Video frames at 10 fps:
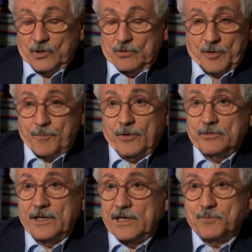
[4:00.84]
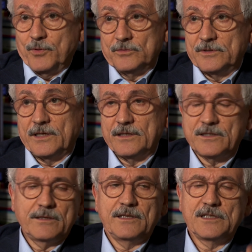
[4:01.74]
C'è poco da rispondere,
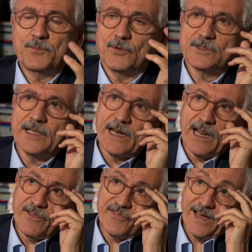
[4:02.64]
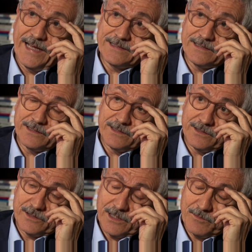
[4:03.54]
la risposta è nei fatti,
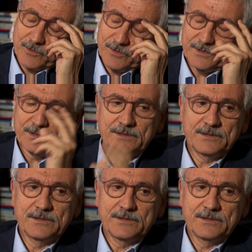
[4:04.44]
diciamo.